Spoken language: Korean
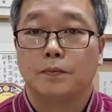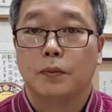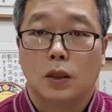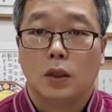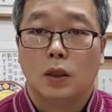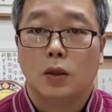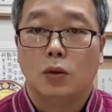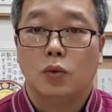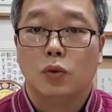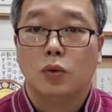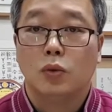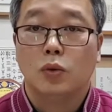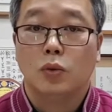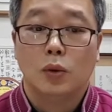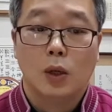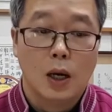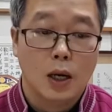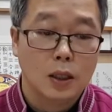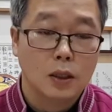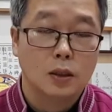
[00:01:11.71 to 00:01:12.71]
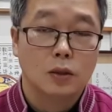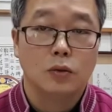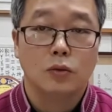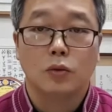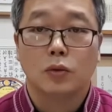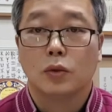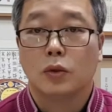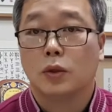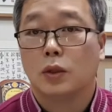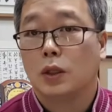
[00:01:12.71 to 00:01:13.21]
이 후두화
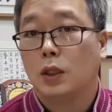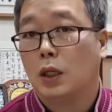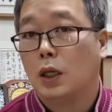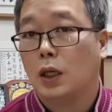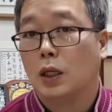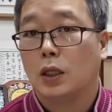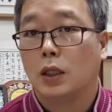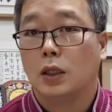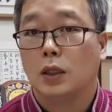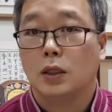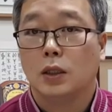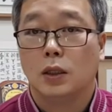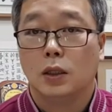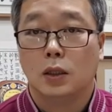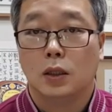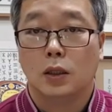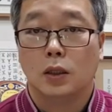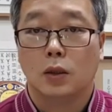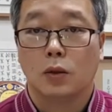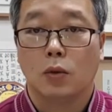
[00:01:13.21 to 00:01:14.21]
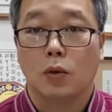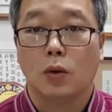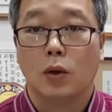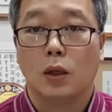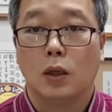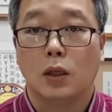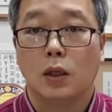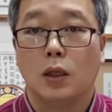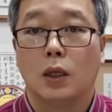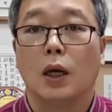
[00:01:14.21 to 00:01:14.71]
근육들이 기능은
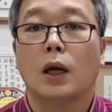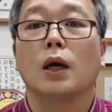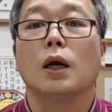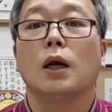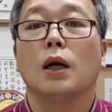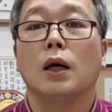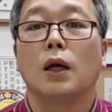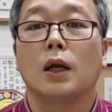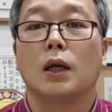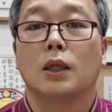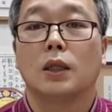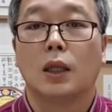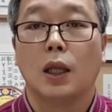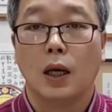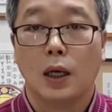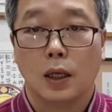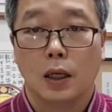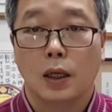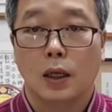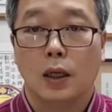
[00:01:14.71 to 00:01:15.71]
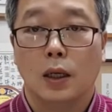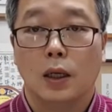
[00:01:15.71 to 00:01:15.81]
고개를 약간 깔딱